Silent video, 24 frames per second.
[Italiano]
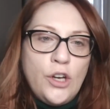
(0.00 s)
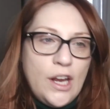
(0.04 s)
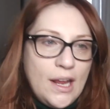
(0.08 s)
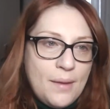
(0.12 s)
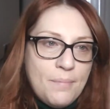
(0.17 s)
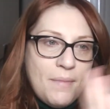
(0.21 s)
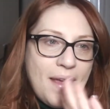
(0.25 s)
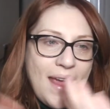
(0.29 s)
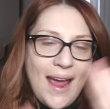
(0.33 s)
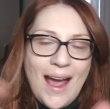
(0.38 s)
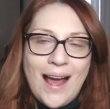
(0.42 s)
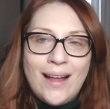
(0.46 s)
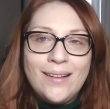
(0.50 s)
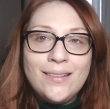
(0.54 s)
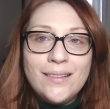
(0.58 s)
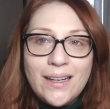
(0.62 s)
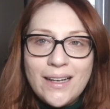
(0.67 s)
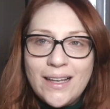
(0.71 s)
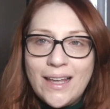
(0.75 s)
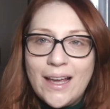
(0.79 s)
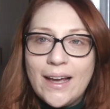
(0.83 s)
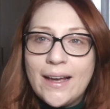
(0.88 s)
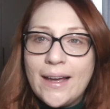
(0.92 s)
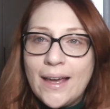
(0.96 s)
nei
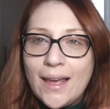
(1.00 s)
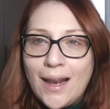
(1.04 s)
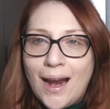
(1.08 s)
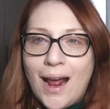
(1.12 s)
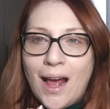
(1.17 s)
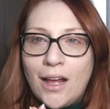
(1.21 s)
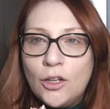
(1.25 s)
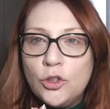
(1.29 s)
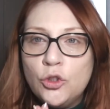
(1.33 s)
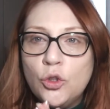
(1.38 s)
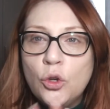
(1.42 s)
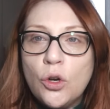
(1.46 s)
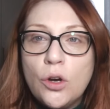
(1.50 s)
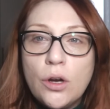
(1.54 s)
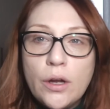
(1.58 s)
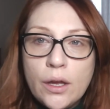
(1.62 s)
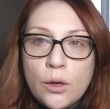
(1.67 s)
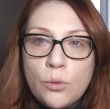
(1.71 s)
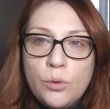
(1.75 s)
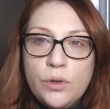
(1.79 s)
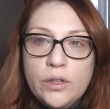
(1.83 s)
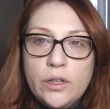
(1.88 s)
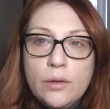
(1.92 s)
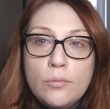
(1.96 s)
meandri chiacchierando
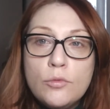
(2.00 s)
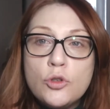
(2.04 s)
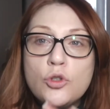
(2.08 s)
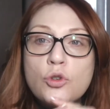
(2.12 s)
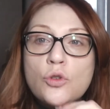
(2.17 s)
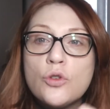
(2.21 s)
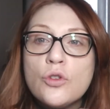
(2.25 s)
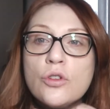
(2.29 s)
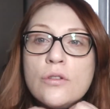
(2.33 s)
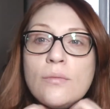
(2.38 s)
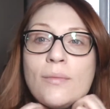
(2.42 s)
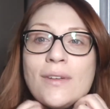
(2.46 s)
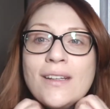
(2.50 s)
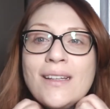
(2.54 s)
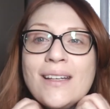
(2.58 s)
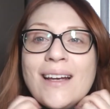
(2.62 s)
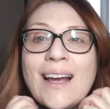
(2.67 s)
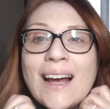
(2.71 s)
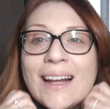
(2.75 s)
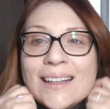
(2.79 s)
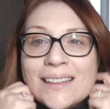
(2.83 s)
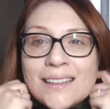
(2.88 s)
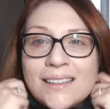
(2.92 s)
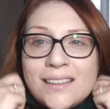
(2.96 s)
e quindi mi sono
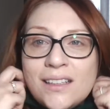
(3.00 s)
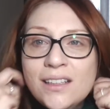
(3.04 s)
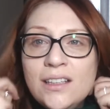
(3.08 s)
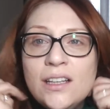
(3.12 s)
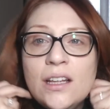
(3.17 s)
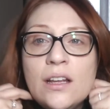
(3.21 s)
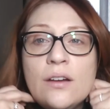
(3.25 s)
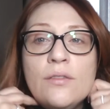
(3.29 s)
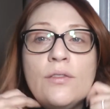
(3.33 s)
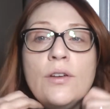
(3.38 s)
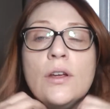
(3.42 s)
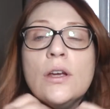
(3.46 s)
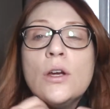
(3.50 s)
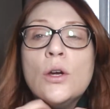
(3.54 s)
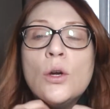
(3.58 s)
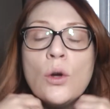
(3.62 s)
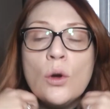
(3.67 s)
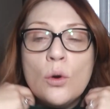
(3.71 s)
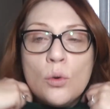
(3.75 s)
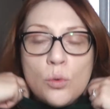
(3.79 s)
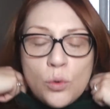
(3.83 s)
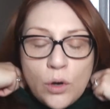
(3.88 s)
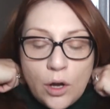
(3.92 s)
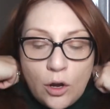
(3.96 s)
dimenticata di dirvi
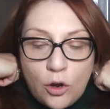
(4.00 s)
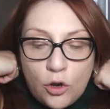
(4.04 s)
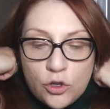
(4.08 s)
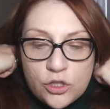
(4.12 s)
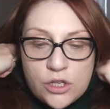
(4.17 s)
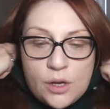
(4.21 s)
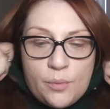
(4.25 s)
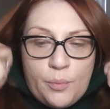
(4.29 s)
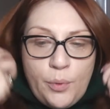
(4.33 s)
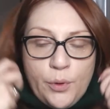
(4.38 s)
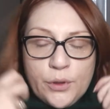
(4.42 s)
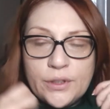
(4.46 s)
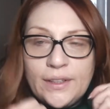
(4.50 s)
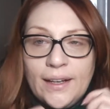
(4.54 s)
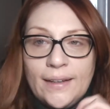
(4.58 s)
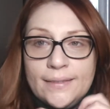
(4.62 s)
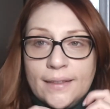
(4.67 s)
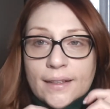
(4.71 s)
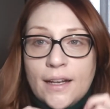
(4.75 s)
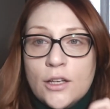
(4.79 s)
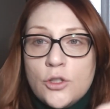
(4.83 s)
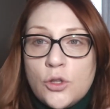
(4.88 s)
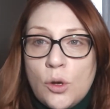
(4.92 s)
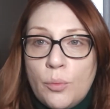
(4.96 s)
una cosa
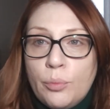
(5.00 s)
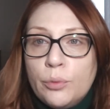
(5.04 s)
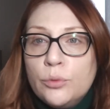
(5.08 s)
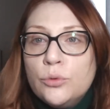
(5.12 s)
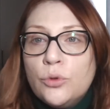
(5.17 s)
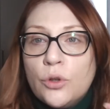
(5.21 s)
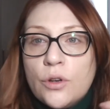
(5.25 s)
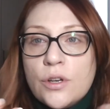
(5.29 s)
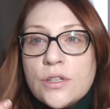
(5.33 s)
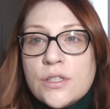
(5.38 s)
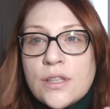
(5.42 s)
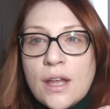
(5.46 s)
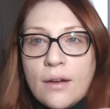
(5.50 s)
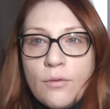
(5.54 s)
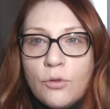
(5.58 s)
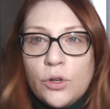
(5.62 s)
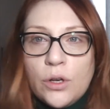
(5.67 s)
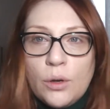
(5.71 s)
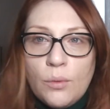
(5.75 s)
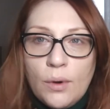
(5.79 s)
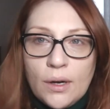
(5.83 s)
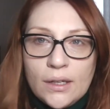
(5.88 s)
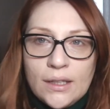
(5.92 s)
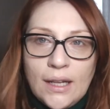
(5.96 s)
importante adesso appunto che stavo
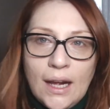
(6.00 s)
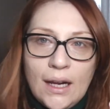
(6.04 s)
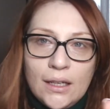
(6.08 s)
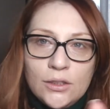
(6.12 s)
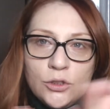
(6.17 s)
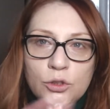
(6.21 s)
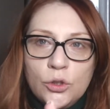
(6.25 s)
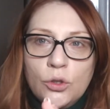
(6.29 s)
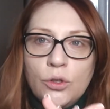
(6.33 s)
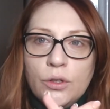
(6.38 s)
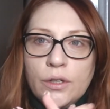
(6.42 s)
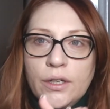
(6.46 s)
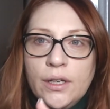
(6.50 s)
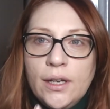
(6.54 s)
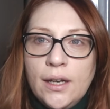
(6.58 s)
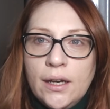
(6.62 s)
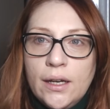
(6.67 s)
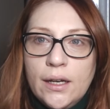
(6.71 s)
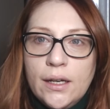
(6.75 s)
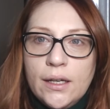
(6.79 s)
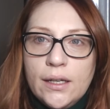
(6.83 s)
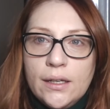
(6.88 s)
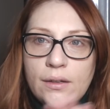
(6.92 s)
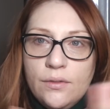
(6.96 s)
riguardando il,
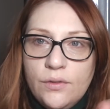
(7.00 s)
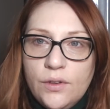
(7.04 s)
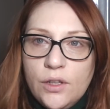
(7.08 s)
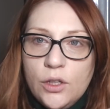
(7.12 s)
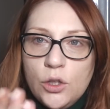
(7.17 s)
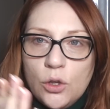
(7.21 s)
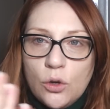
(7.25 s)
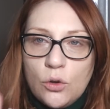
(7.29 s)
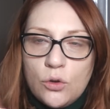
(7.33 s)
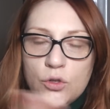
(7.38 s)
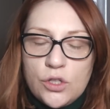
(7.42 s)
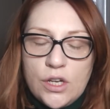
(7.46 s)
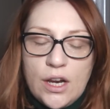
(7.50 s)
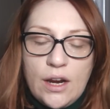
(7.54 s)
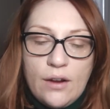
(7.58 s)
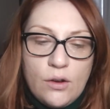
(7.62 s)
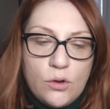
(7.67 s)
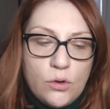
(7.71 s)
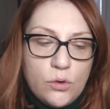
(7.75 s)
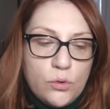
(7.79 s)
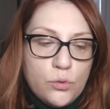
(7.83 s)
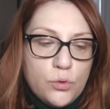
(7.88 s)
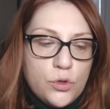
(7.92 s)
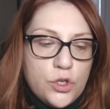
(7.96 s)
il video cosa
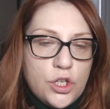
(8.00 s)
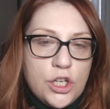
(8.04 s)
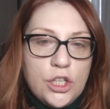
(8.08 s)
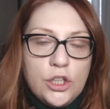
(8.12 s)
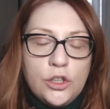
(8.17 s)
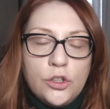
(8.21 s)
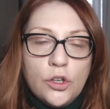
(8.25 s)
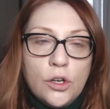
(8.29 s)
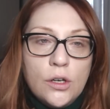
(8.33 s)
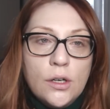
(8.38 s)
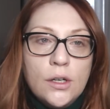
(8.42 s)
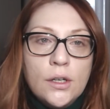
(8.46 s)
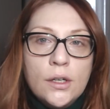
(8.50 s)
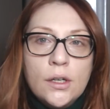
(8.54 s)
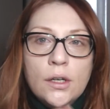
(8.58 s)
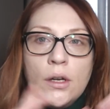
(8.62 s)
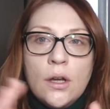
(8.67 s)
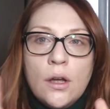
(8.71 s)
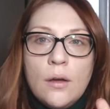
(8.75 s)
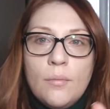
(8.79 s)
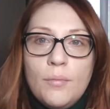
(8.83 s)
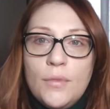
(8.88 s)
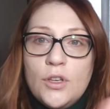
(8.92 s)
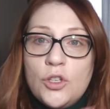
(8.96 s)
era uscito
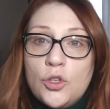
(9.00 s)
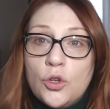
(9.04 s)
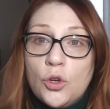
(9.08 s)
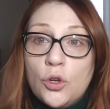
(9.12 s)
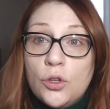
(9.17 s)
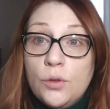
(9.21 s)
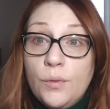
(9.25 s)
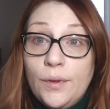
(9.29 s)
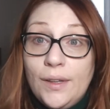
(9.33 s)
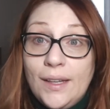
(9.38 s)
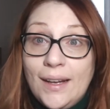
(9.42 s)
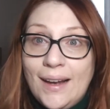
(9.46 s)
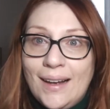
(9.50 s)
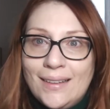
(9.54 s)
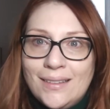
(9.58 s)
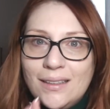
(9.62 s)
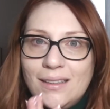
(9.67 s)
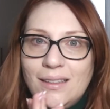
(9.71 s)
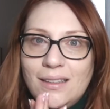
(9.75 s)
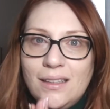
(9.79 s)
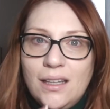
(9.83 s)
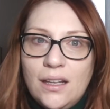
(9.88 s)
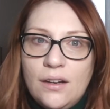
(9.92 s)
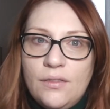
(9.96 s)
mi sono dimenticata
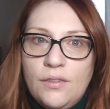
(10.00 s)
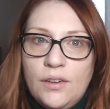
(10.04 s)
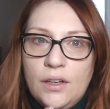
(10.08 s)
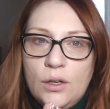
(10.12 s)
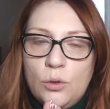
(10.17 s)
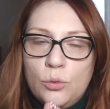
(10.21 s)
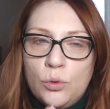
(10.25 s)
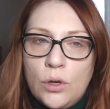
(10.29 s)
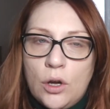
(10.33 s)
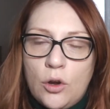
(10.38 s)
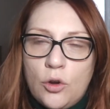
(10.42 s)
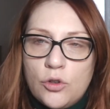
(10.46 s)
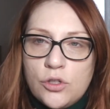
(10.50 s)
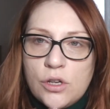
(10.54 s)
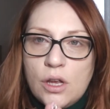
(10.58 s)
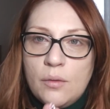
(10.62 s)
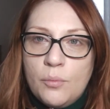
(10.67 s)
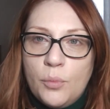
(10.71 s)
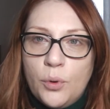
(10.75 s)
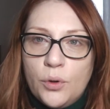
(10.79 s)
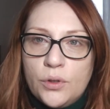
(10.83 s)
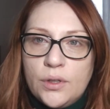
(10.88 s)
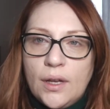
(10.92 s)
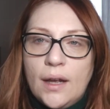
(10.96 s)
di dirvi una cosa
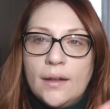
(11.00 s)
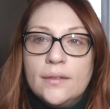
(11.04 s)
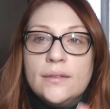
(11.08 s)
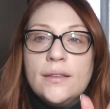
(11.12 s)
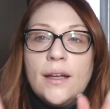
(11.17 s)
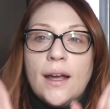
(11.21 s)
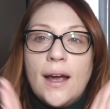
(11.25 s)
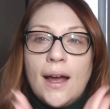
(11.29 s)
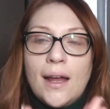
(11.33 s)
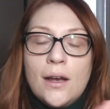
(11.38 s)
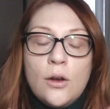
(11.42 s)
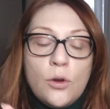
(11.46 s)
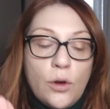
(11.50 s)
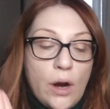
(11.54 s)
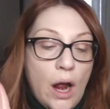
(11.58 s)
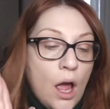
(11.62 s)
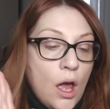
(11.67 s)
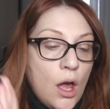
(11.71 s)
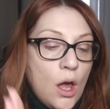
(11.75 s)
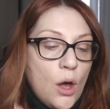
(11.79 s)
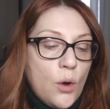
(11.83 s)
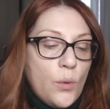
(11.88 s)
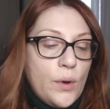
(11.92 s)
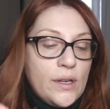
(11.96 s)
importante allora
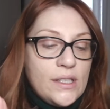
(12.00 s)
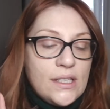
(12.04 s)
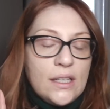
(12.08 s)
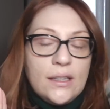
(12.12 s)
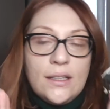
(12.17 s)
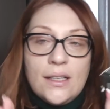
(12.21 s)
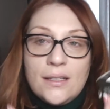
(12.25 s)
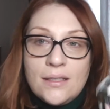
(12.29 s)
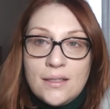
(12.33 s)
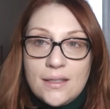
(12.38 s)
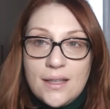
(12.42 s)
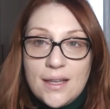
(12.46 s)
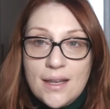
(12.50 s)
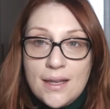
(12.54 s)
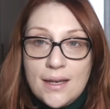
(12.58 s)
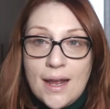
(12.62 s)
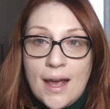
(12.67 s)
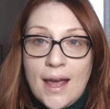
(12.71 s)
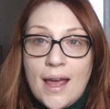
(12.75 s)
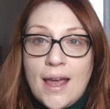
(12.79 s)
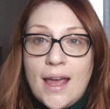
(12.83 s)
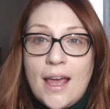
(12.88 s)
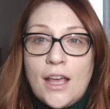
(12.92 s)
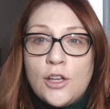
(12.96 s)
questa
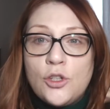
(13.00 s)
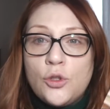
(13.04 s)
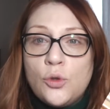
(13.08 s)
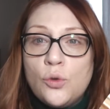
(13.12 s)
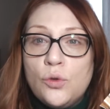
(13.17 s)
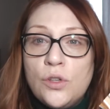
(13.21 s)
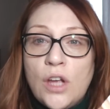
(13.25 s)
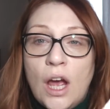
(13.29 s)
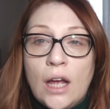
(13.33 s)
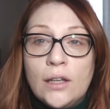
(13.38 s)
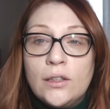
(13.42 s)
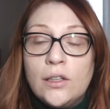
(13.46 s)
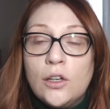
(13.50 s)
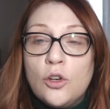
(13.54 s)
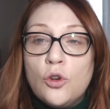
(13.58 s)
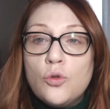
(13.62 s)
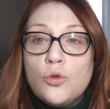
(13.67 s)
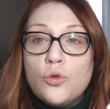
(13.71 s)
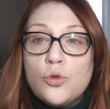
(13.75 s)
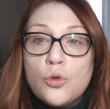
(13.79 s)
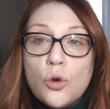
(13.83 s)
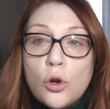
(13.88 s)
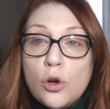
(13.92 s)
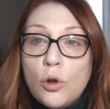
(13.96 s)
testina è studiata
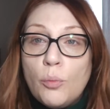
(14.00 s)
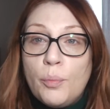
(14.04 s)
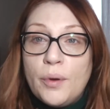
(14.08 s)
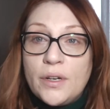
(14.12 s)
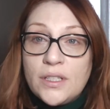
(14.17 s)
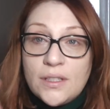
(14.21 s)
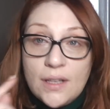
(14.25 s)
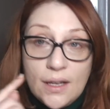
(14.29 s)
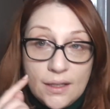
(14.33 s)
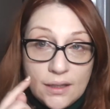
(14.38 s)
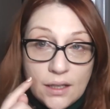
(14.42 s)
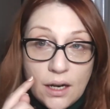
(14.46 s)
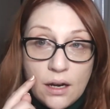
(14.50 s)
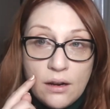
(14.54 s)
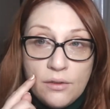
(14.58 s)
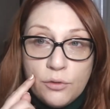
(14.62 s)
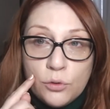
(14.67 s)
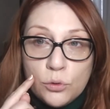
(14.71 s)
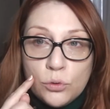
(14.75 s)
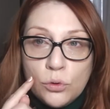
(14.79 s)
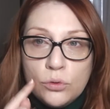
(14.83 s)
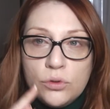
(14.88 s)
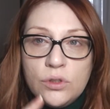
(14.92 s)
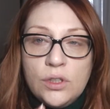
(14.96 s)
non solo per stendere il
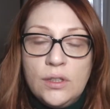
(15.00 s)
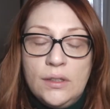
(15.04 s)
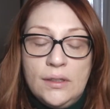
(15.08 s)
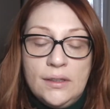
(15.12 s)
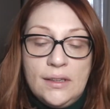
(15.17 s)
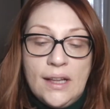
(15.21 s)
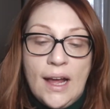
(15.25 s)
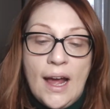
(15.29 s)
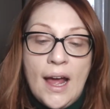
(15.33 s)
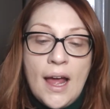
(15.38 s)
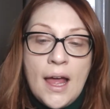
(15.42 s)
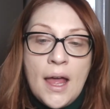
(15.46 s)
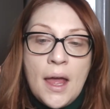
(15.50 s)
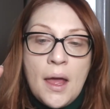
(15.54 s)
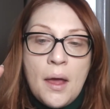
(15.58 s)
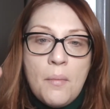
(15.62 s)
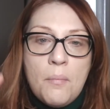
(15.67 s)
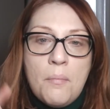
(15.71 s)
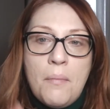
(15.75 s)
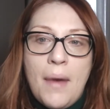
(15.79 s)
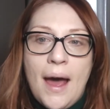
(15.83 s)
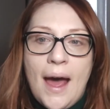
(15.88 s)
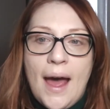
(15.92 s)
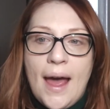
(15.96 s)
fondotinta
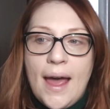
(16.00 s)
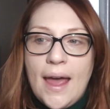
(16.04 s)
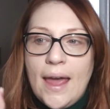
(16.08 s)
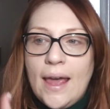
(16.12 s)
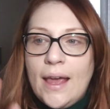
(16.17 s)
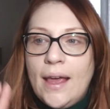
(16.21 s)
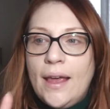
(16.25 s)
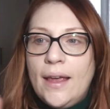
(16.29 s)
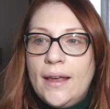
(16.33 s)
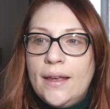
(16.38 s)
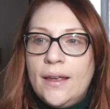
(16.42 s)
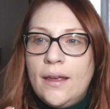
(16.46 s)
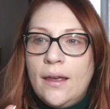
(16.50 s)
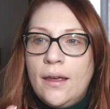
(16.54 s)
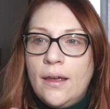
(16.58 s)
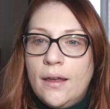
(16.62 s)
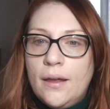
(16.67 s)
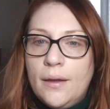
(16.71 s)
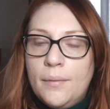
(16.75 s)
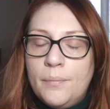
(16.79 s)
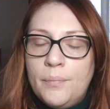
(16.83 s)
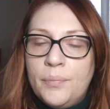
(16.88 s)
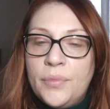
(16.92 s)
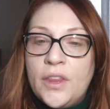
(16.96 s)
ma è
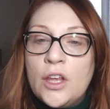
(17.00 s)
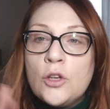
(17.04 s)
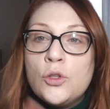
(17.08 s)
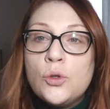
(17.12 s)
eh,